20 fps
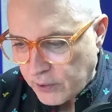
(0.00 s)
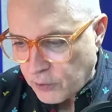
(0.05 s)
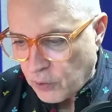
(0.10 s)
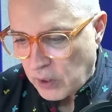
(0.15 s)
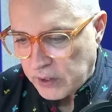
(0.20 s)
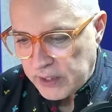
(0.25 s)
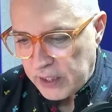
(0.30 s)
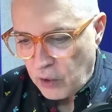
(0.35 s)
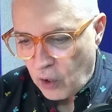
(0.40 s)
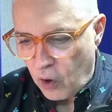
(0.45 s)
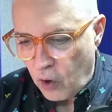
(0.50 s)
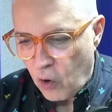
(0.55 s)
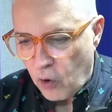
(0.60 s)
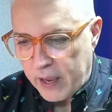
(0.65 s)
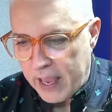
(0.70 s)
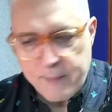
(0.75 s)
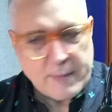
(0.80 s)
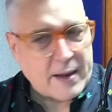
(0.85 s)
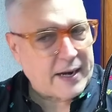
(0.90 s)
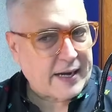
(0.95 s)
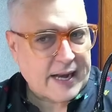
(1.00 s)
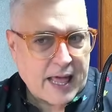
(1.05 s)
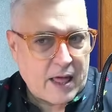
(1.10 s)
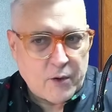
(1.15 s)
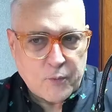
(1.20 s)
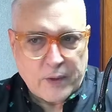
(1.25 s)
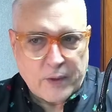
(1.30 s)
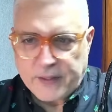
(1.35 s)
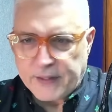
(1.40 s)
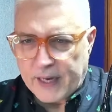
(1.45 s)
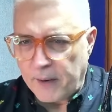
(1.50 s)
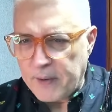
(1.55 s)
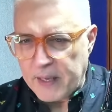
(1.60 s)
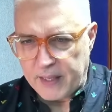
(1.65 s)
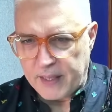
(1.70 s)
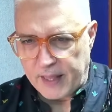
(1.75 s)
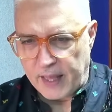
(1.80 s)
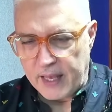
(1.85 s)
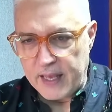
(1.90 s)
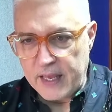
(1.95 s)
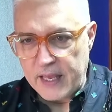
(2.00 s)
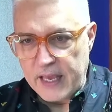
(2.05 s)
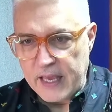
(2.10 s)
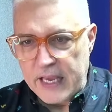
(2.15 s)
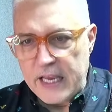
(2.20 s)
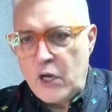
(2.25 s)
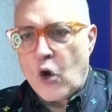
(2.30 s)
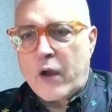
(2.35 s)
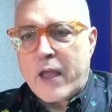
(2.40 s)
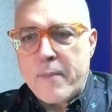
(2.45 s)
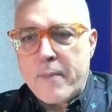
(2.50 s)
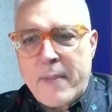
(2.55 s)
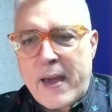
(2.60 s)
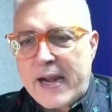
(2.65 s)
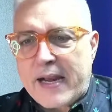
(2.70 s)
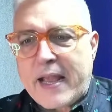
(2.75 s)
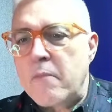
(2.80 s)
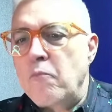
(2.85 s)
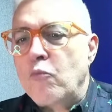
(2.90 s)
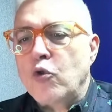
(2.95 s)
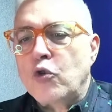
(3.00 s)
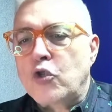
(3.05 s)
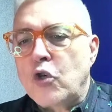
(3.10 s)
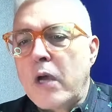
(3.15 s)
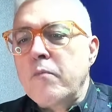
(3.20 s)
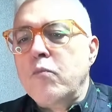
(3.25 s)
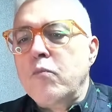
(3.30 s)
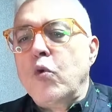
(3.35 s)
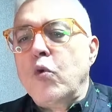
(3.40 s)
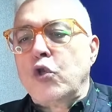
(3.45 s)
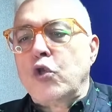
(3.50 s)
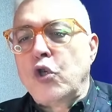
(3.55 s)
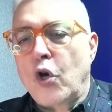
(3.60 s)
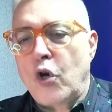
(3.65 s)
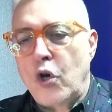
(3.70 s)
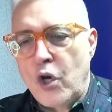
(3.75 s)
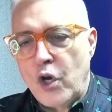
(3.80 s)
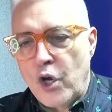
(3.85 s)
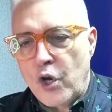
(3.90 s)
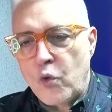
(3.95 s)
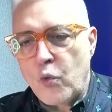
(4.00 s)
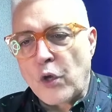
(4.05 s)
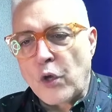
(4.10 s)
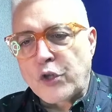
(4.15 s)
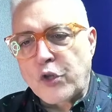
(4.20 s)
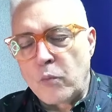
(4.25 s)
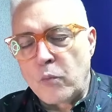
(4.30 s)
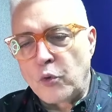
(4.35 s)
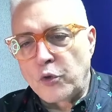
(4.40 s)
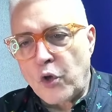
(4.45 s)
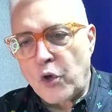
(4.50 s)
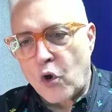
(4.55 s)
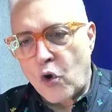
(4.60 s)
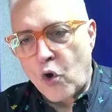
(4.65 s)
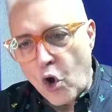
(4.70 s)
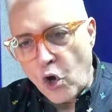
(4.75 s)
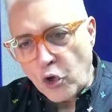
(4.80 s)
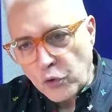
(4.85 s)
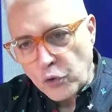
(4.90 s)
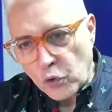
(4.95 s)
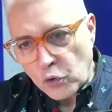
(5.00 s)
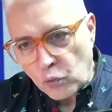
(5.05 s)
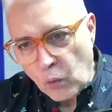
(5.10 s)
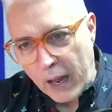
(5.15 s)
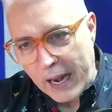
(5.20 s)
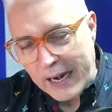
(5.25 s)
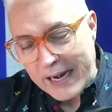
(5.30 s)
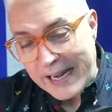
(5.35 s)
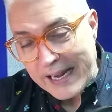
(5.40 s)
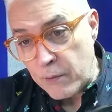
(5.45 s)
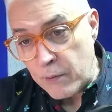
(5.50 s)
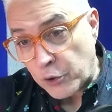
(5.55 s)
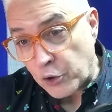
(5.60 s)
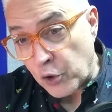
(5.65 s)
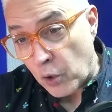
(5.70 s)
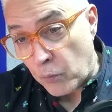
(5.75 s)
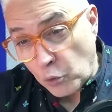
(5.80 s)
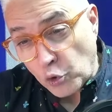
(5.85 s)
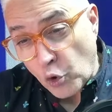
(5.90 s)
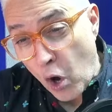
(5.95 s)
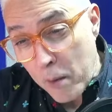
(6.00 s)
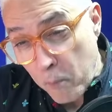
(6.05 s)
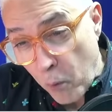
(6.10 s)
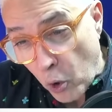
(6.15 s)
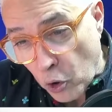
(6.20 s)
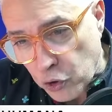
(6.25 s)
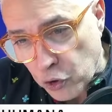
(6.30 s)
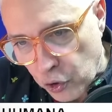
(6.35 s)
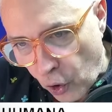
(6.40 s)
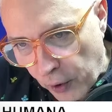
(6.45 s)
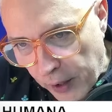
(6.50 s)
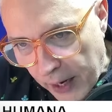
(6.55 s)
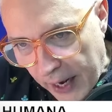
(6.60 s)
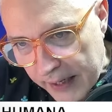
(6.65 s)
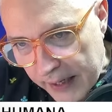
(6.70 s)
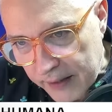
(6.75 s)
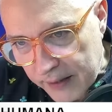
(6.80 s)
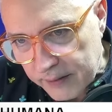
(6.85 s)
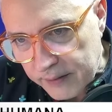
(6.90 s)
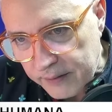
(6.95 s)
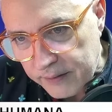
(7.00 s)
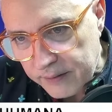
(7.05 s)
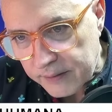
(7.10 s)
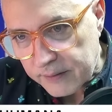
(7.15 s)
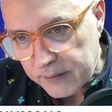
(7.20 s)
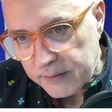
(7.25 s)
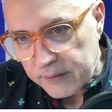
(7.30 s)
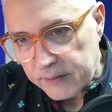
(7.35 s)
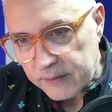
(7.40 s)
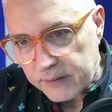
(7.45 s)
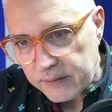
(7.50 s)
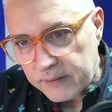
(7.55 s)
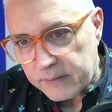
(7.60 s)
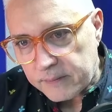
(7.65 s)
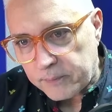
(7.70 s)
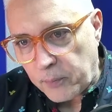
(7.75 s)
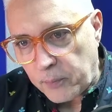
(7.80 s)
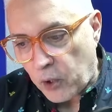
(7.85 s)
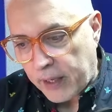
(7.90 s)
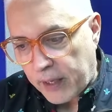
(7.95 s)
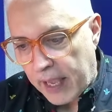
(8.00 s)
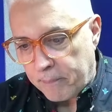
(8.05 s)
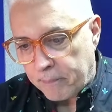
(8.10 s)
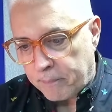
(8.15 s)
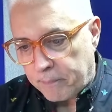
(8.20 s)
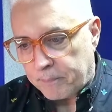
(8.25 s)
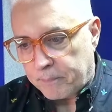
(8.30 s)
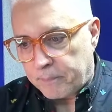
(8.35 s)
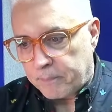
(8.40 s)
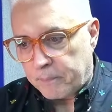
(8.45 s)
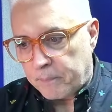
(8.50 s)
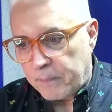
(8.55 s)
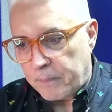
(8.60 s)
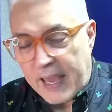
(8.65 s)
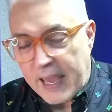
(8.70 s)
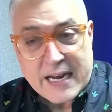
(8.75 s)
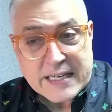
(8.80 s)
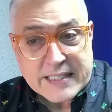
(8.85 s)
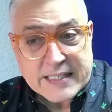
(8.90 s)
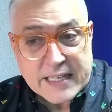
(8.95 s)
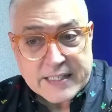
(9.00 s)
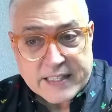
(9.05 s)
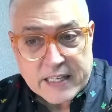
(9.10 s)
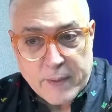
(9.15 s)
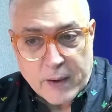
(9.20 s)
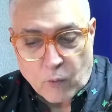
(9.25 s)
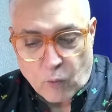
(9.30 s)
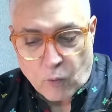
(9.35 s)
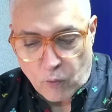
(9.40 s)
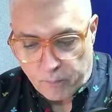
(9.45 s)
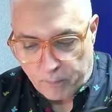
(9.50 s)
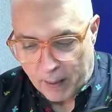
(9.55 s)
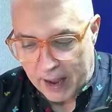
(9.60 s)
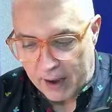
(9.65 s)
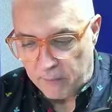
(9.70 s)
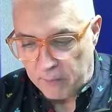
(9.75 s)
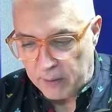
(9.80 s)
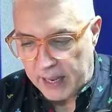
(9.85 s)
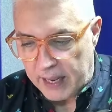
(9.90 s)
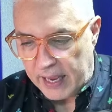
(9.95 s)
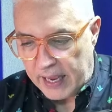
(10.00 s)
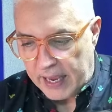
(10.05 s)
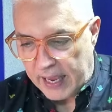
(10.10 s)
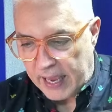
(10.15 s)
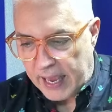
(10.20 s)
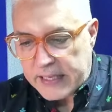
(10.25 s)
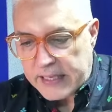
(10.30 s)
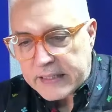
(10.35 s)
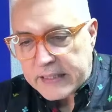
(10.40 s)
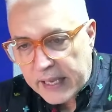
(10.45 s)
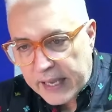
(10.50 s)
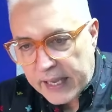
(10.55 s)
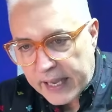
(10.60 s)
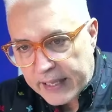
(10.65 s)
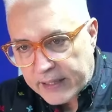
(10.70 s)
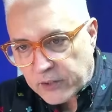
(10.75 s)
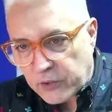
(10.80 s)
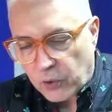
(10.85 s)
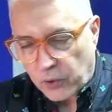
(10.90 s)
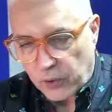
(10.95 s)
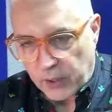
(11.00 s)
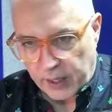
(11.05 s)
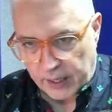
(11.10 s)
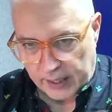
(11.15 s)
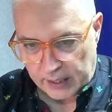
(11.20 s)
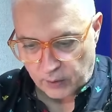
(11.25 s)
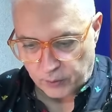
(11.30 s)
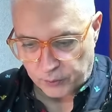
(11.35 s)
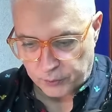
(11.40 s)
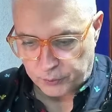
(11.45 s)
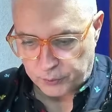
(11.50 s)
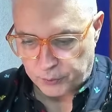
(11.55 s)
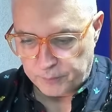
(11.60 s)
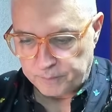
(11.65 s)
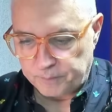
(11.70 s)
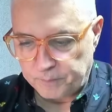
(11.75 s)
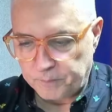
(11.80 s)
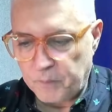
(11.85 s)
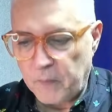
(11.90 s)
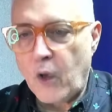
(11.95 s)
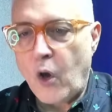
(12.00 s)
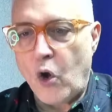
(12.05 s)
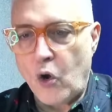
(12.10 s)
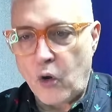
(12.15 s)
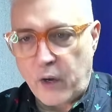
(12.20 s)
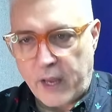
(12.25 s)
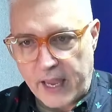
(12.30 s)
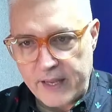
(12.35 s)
ha sido lo que ha marcado nuestra vida y lo que marca mucho en mucho nuestro mundo conductual y nuestro mundo emocional. Porque es el sentirme culpable, es esto, es el otro. Ok.